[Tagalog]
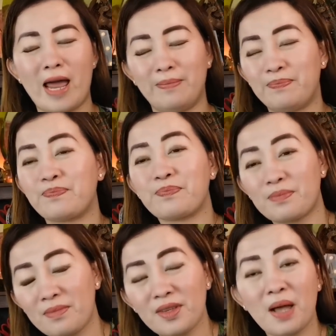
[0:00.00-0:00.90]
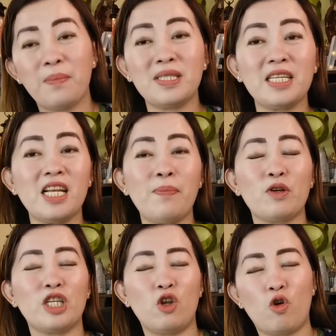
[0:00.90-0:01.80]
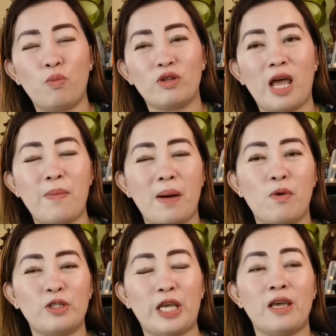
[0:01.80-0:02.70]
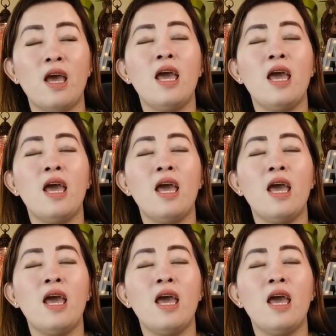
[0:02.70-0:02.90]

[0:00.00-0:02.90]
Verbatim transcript: Ayan. Pasensya na po, sinunok po tayo mga bossing.